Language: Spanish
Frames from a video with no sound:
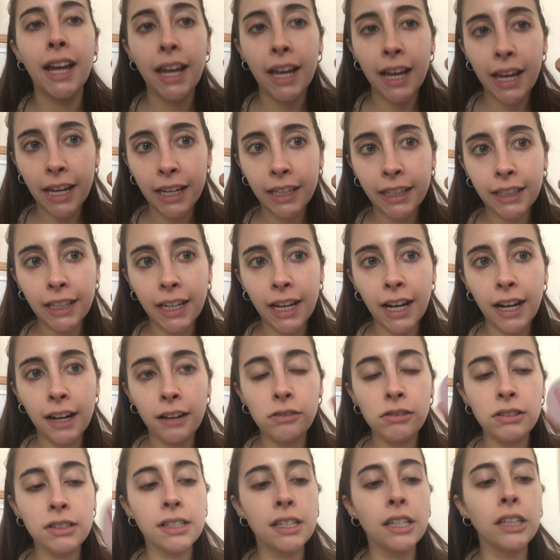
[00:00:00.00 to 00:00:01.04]
este
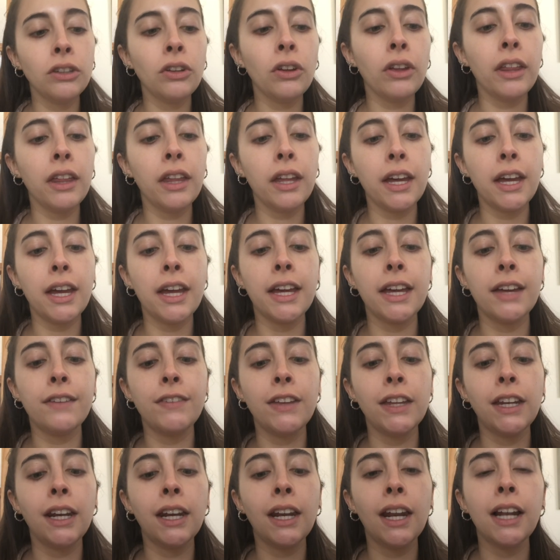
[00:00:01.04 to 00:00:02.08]
jaboncito eh, que
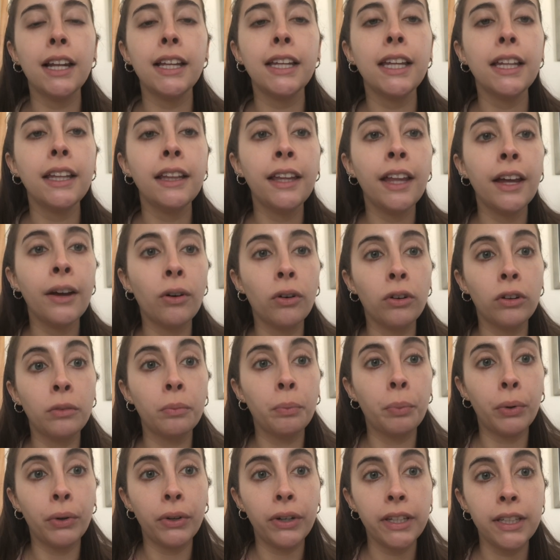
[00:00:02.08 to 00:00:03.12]
viene en el kit de On
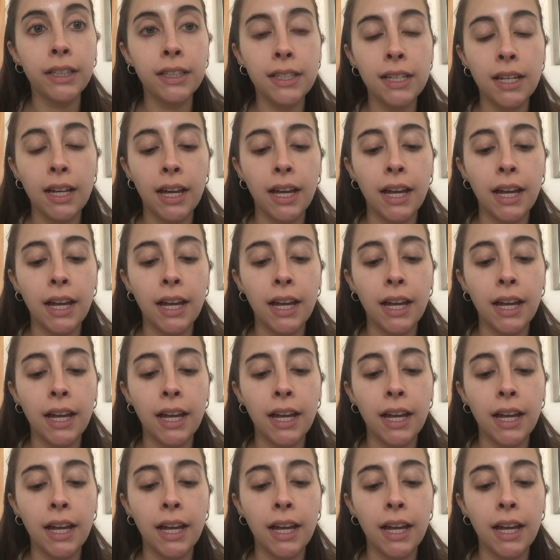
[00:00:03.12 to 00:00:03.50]
Point,